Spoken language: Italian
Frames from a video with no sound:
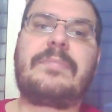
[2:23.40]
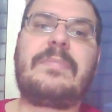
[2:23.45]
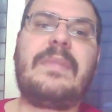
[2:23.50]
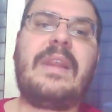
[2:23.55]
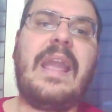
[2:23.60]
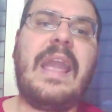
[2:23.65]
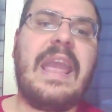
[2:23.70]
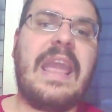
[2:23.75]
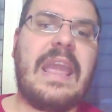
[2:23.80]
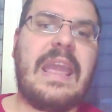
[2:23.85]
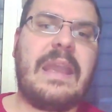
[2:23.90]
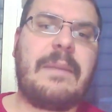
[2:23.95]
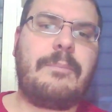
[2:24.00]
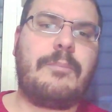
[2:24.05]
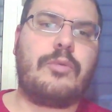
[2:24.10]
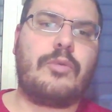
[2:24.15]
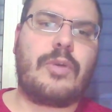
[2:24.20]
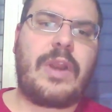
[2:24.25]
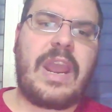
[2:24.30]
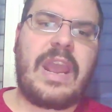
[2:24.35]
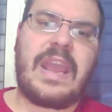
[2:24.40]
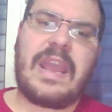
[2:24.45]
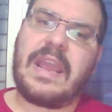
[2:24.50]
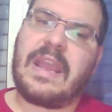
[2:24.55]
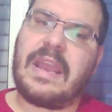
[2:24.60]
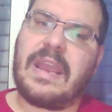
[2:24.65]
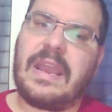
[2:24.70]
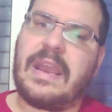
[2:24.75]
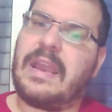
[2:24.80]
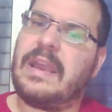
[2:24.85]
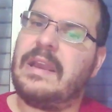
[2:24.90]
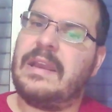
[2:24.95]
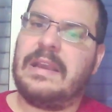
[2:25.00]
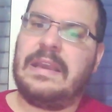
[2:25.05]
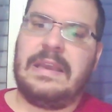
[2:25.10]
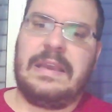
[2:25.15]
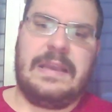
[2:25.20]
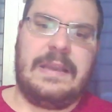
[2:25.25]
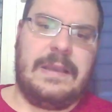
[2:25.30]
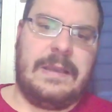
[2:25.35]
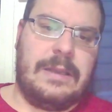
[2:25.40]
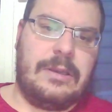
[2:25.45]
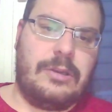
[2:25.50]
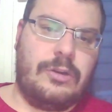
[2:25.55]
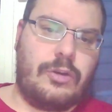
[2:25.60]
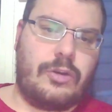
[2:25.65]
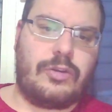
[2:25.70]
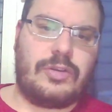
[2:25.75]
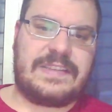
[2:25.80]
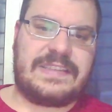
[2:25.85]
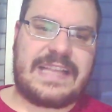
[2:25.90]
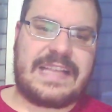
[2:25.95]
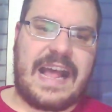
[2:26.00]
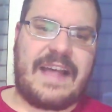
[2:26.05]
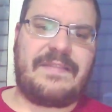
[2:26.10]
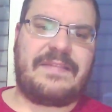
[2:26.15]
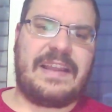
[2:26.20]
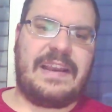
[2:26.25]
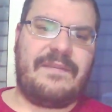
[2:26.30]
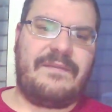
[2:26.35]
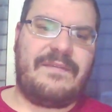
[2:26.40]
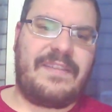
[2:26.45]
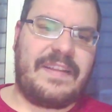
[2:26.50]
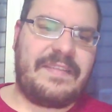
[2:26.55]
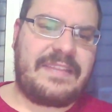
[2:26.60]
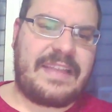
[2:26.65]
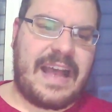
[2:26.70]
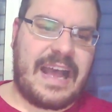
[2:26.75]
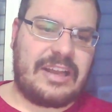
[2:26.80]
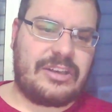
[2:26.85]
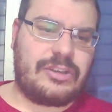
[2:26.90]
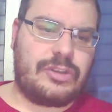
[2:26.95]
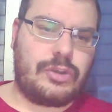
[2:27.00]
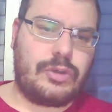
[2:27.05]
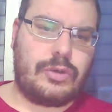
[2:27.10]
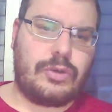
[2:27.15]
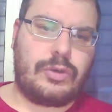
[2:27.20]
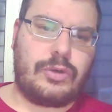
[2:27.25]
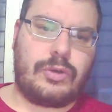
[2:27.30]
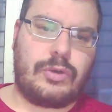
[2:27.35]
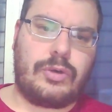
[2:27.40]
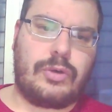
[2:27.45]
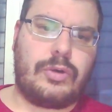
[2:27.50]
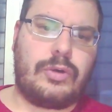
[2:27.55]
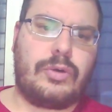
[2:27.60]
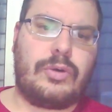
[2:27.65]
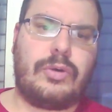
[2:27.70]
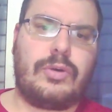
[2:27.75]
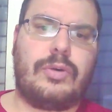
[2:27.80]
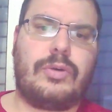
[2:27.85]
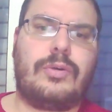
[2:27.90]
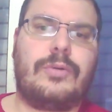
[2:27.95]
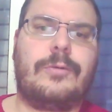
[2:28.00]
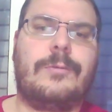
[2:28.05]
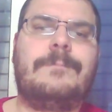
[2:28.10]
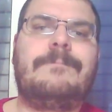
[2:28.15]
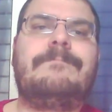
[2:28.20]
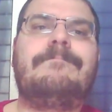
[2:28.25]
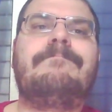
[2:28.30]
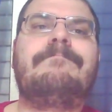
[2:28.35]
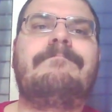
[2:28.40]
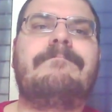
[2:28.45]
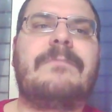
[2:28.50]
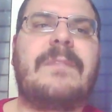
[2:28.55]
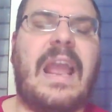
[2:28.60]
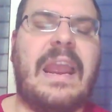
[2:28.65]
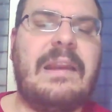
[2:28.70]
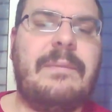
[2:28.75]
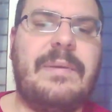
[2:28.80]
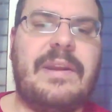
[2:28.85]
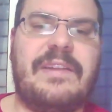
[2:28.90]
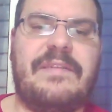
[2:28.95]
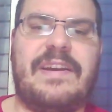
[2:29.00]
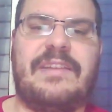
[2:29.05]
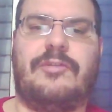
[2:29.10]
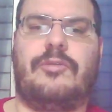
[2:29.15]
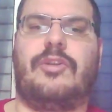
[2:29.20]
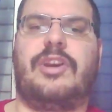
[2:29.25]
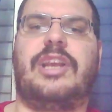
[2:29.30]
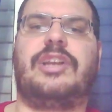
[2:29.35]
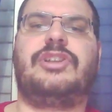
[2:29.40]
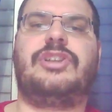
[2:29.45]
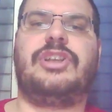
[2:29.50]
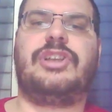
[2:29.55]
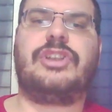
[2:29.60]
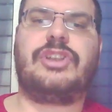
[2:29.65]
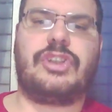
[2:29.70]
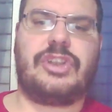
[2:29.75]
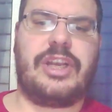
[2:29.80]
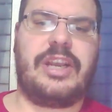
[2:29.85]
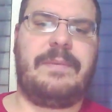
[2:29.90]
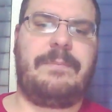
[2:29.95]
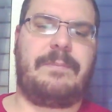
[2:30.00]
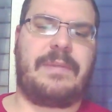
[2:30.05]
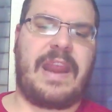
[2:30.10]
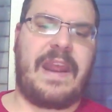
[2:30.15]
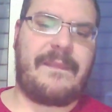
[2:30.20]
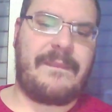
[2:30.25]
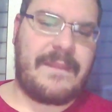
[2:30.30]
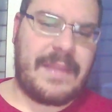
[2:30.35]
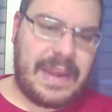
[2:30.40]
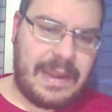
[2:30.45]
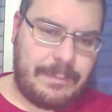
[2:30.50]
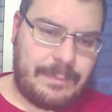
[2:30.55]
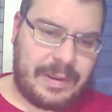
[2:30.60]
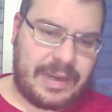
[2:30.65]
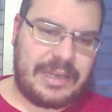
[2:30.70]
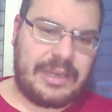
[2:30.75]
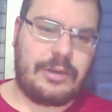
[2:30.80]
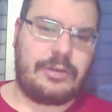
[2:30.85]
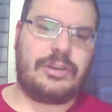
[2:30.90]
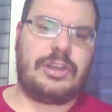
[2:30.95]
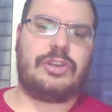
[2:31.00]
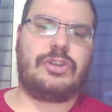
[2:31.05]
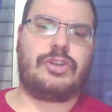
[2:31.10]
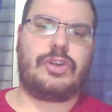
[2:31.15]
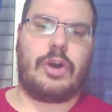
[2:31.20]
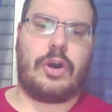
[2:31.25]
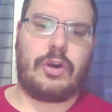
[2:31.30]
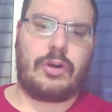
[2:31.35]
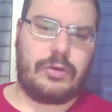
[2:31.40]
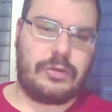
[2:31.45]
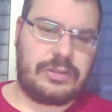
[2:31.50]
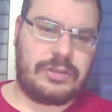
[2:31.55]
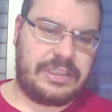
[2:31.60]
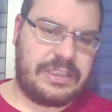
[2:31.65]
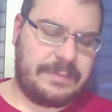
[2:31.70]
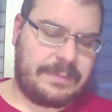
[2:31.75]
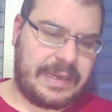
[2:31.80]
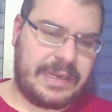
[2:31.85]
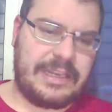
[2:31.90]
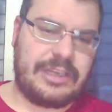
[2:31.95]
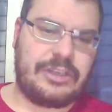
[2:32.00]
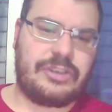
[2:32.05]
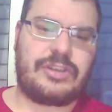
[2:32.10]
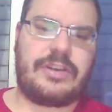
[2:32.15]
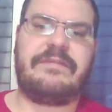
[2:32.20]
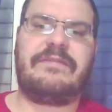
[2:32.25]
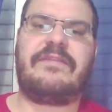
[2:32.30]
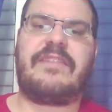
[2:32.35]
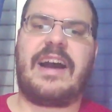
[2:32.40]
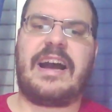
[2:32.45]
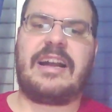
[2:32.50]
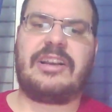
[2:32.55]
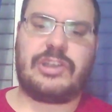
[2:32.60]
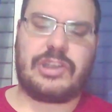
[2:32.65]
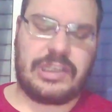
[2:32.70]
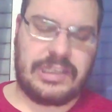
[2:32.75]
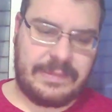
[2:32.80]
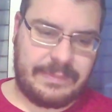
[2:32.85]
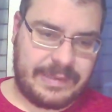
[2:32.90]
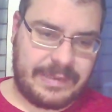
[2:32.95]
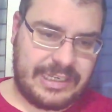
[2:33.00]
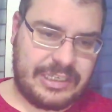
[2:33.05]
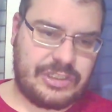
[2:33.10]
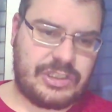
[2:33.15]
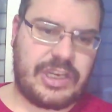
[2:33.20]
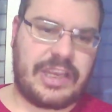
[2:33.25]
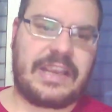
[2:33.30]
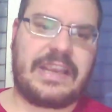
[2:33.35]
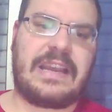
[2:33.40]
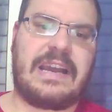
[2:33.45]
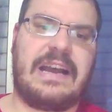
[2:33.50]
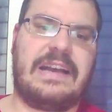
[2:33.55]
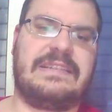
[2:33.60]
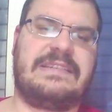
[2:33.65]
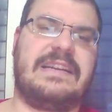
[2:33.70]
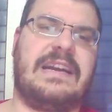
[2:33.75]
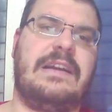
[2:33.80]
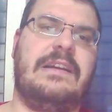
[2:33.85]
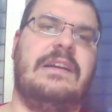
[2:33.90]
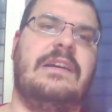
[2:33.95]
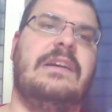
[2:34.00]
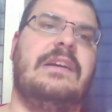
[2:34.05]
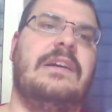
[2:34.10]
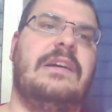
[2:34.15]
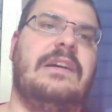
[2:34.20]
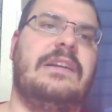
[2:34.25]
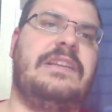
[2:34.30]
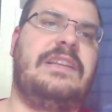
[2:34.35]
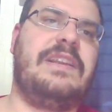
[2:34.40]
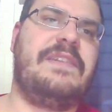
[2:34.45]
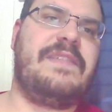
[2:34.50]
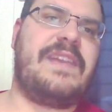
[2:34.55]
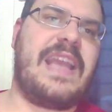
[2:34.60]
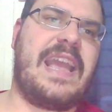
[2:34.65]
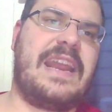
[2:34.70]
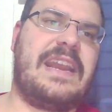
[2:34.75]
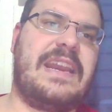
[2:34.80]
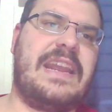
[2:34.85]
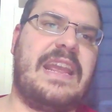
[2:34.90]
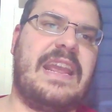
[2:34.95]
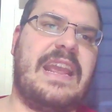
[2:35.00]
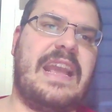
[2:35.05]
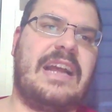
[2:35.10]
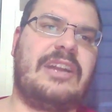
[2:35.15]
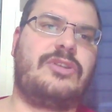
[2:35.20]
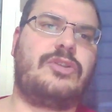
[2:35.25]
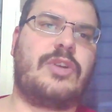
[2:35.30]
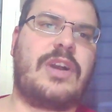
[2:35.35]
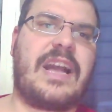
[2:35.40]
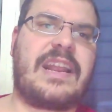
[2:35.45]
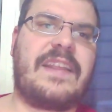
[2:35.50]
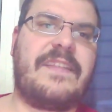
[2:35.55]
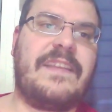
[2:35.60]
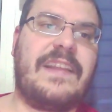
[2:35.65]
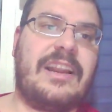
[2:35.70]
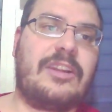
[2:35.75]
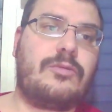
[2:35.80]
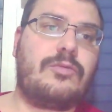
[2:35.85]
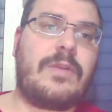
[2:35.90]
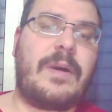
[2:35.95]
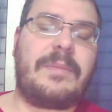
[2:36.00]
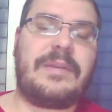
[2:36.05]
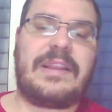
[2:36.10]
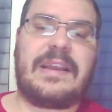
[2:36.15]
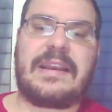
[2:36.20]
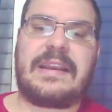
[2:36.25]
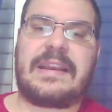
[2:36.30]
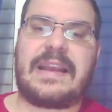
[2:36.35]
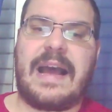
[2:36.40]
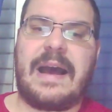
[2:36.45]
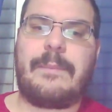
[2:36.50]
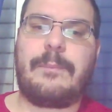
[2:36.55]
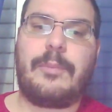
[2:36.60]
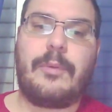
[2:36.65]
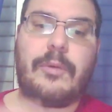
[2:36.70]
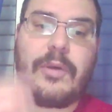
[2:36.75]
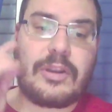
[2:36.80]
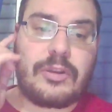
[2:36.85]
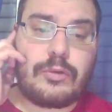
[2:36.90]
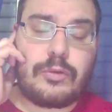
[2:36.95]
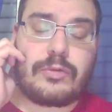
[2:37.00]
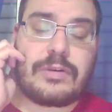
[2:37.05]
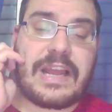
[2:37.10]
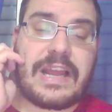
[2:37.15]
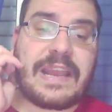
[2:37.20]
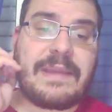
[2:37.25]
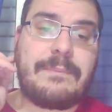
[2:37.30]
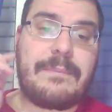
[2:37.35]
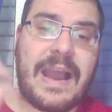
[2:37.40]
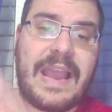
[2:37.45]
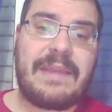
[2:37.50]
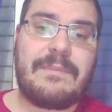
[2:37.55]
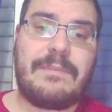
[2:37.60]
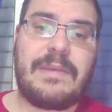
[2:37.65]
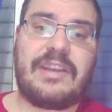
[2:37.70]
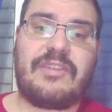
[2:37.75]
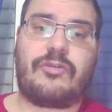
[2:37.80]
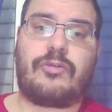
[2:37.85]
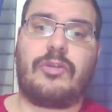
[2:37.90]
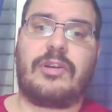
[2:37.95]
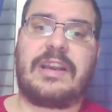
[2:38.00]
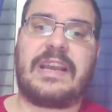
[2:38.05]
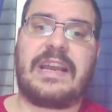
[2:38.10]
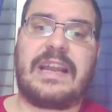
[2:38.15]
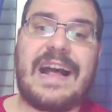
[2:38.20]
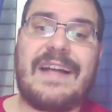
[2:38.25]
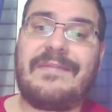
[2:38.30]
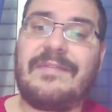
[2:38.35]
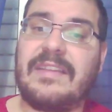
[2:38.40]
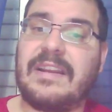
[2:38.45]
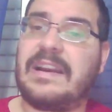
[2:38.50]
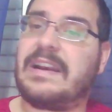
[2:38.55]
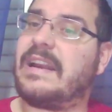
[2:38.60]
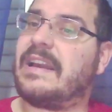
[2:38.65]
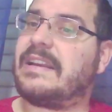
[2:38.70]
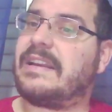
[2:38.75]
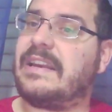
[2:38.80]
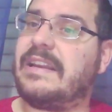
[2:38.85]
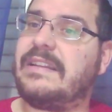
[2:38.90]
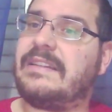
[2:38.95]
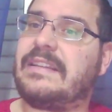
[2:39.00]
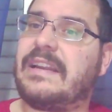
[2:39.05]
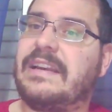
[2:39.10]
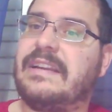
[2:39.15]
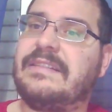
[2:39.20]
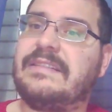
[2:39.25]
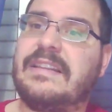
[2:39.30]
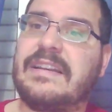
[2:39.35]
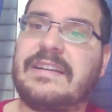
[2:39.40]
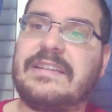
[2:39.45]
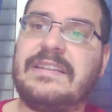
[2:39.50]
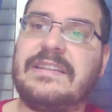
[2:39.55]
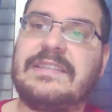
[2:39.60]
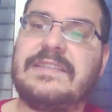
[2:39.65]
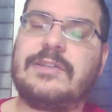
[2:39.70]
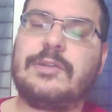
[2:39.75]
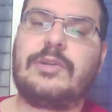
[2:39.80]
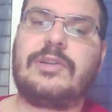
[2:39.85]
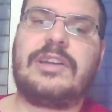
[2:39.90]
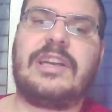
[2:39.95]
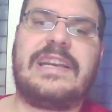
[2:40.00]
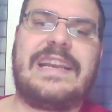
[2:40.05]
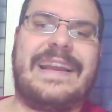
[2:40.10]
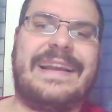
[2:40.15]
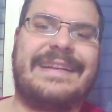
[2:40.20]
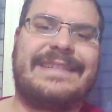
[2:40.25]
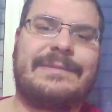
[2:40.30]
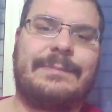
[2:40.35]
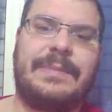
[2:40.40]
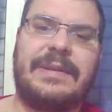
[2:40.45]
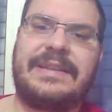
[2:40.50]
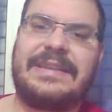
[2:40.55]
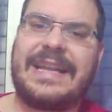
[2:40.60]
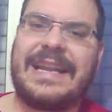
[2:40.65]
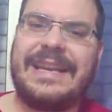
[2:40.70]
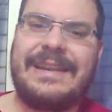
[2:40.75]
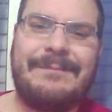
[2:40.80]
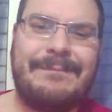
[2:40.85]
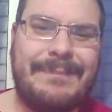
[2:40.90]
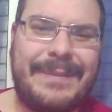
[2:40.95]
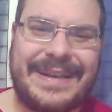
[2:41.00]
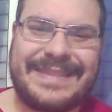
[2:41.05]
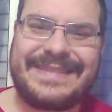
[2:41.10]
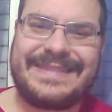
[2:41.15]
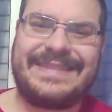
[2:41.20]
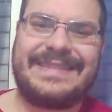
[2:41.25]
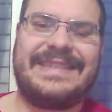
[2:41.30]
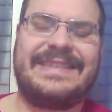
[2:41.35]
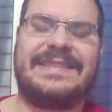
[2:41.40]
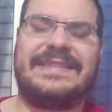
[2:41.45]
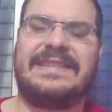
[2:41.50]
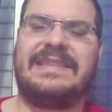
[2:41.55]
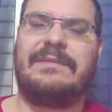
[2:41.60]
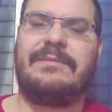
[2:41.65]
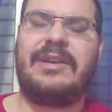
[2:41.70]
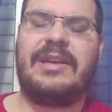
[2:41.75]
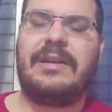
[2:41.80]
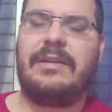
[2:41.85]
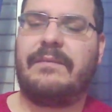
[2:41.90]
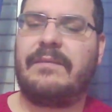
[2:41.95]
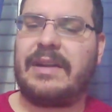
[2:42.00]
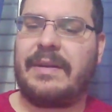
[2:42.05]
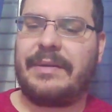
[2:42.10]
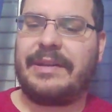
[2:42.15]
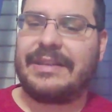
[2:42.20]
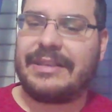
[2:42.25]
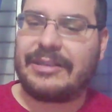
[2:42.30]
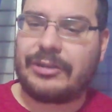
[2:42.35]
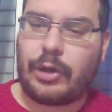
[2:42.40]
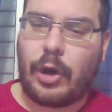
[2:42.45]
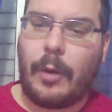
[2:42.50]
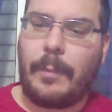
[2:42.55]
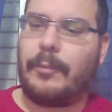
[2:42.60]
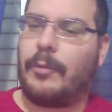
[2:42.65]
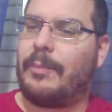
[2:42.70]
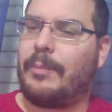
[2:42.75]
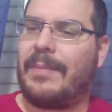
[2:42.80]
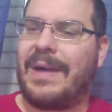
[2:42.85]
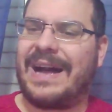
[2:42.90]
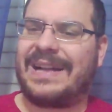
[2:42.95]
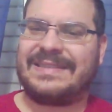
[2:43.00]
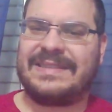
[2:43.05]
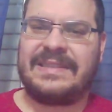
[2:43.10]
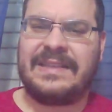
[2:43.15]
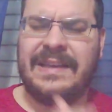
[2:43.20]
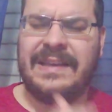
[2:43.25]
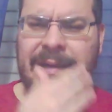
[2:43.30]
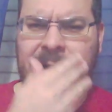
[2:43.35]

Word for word: eppure Nonostante il vantaggio, il Benevento reagisce, prende il pallino del gioco, ti palleggia in faccia, ti palleggia in casa, ti viene a giocare nella tua metà campo e tu non hai mai messo il carattere, la grinta, l'interdizione, li hai aspettati bassissimi, veramente troppo bassi,